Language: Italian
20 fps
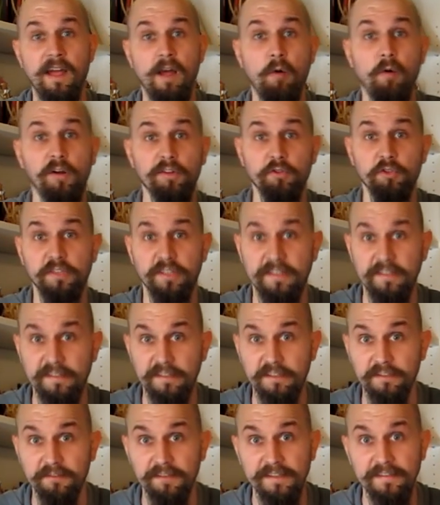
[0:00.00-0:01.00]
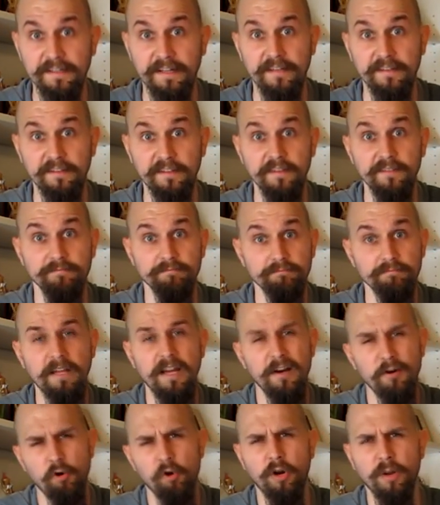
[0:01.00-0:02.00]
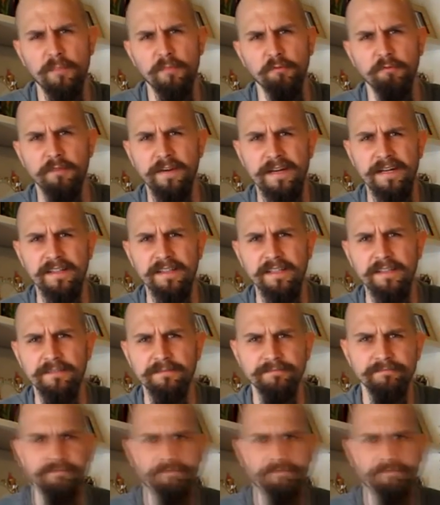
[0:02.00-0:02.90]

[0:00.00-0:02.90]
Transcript: quando sarete diventati ancora più verdi.